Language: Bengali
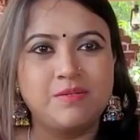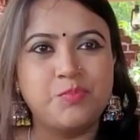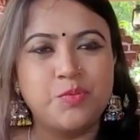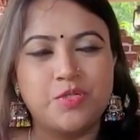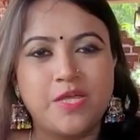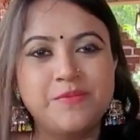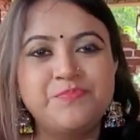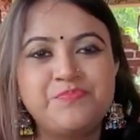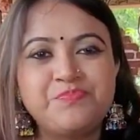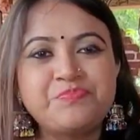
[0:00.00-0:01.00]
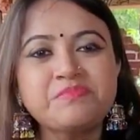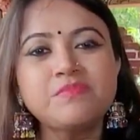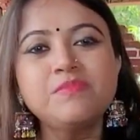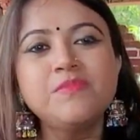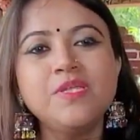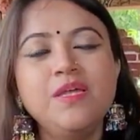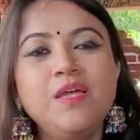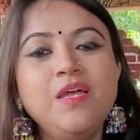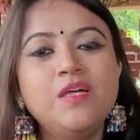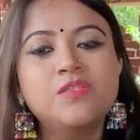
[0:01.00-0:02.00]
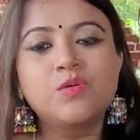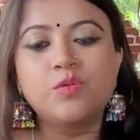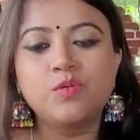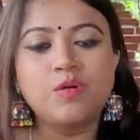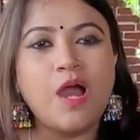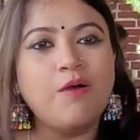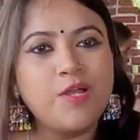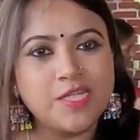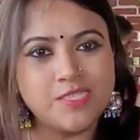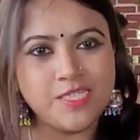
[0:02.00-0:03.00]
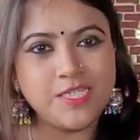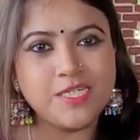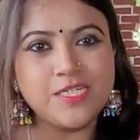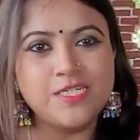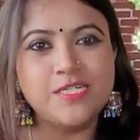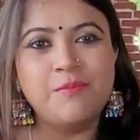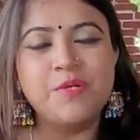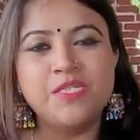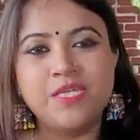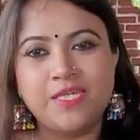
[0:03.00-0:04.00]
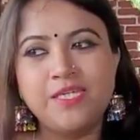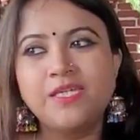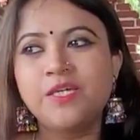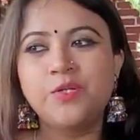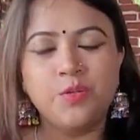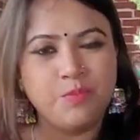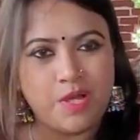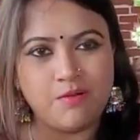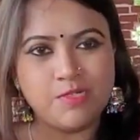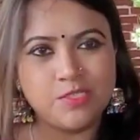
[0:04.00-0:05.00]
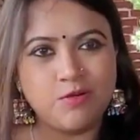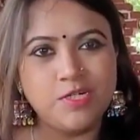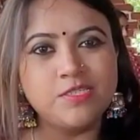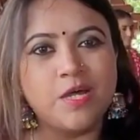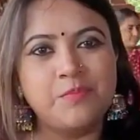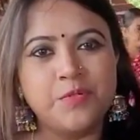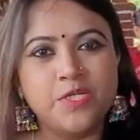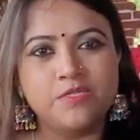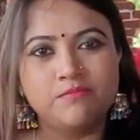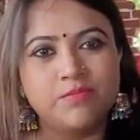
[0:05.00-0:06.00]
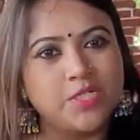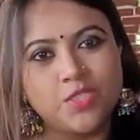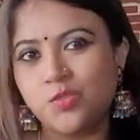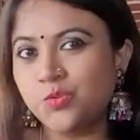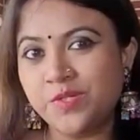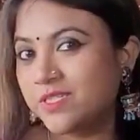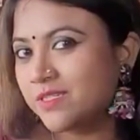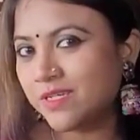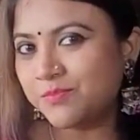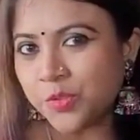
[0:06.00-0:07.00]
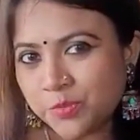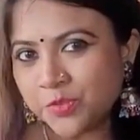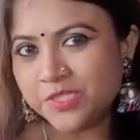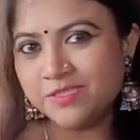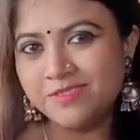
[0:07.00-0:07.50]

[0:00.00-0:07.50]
কি পুরোটাই তো খাবার দিই আমরা দেখি কীরকম খাবার দাবার তারপরে সেটা তো আমাদেরকে বলবোই